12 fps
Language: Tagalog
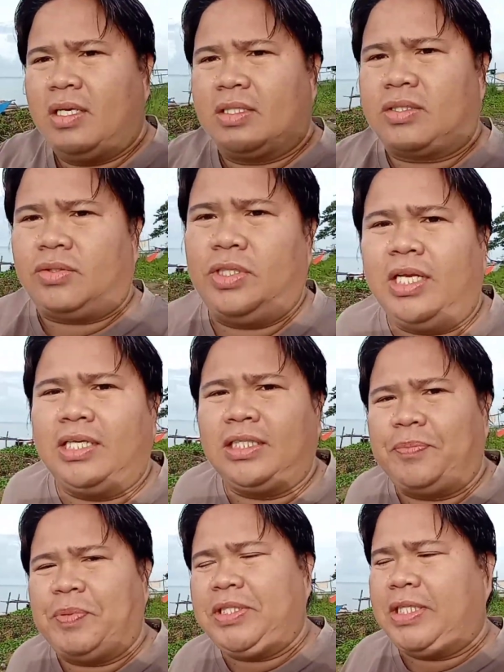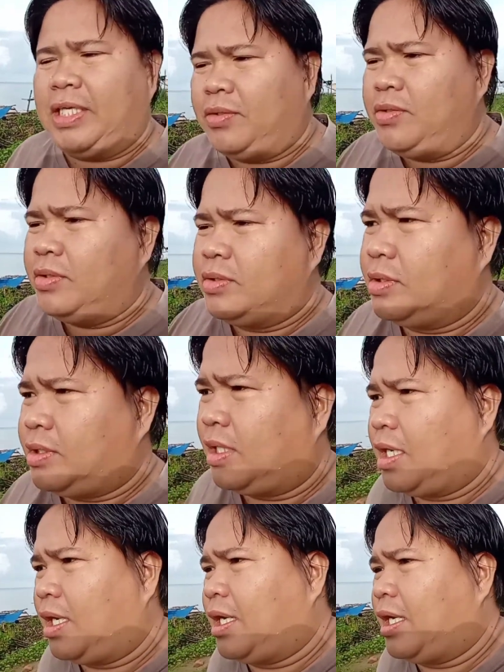so dinang dapita no
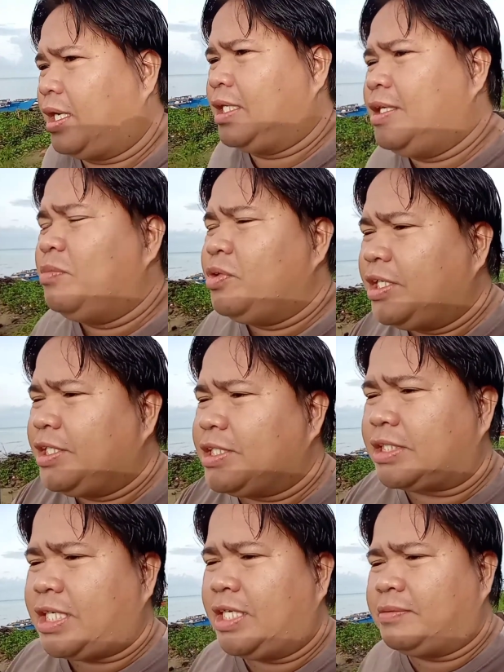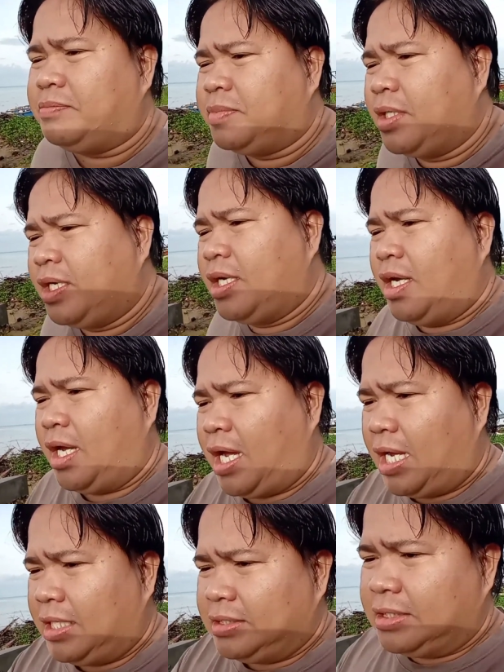uh, imo nang gisave
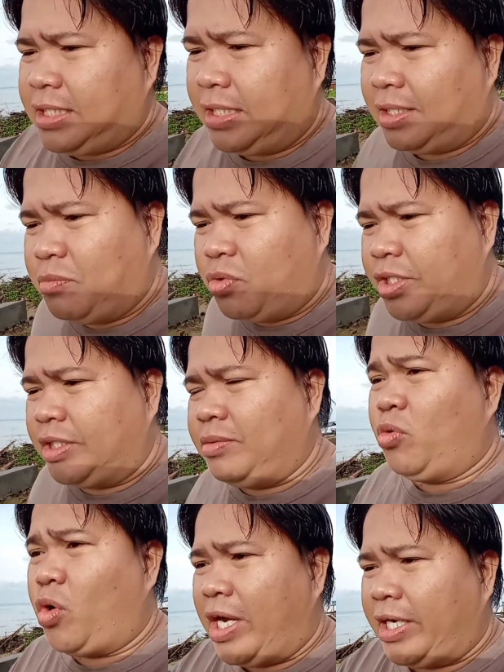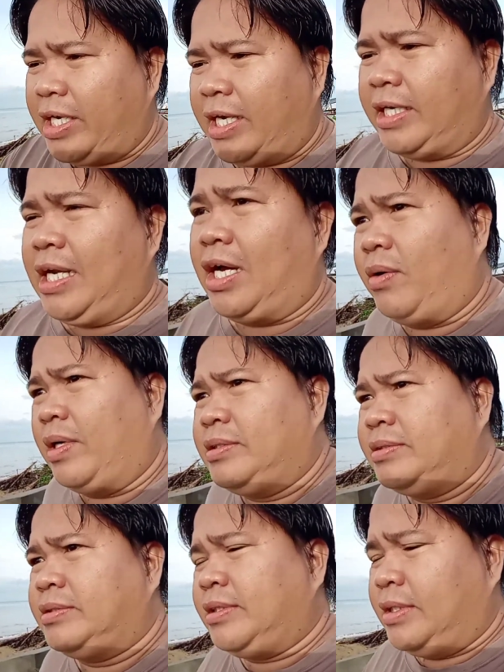ang kinabuhi nimo anang adlaw
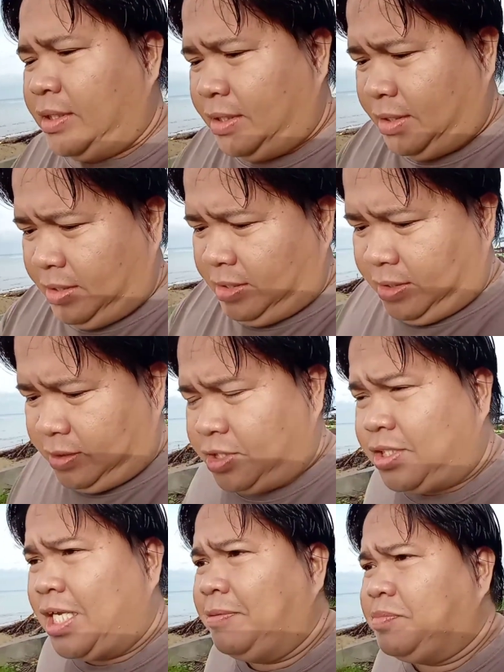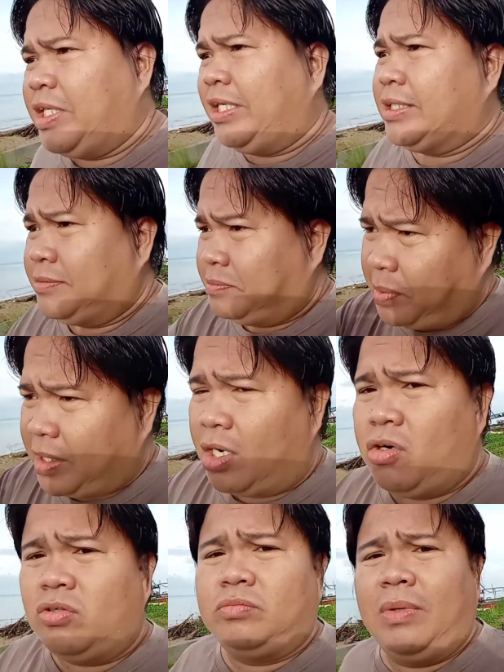the same thing
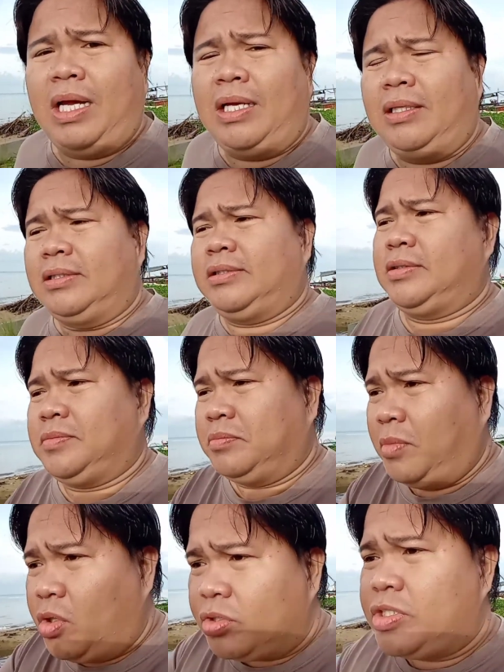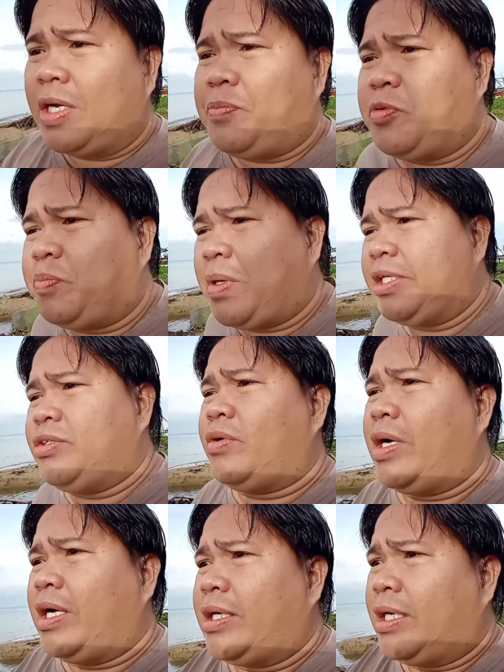pagkaugma maul siya pong
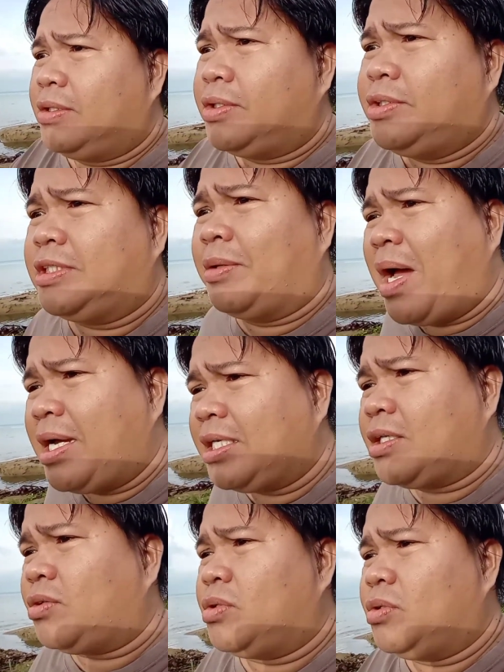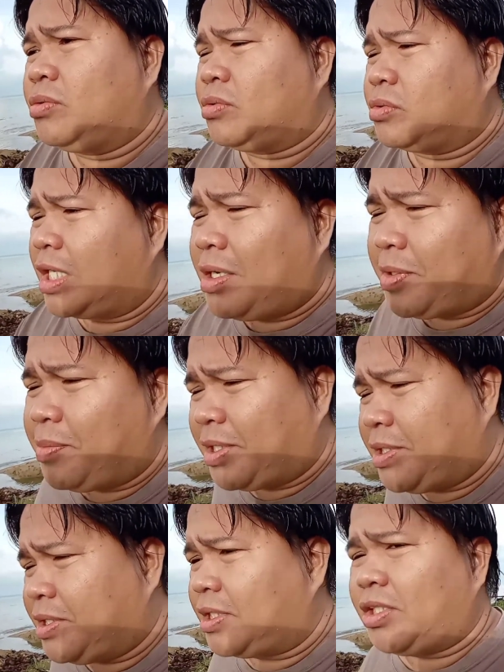nga Lord tabangi ko kung na may
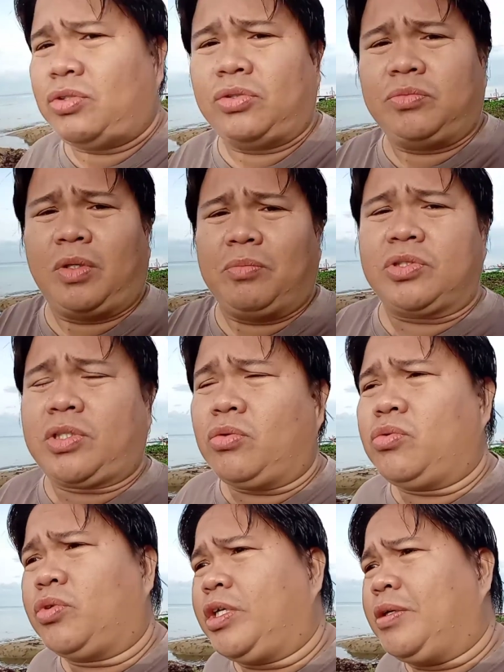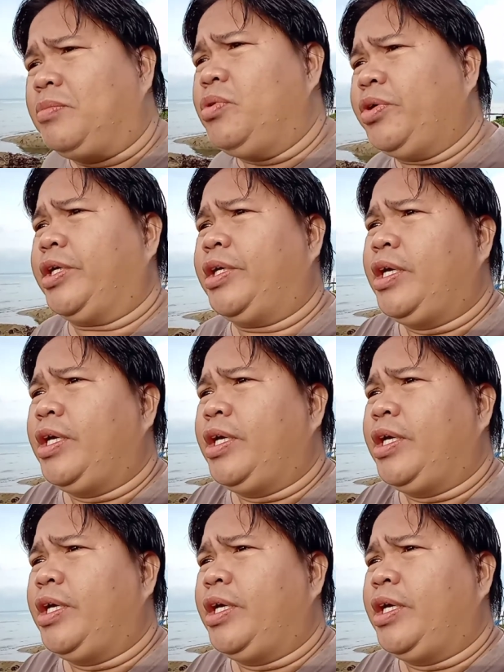mga tentasyon mabut sa akong kinabuhi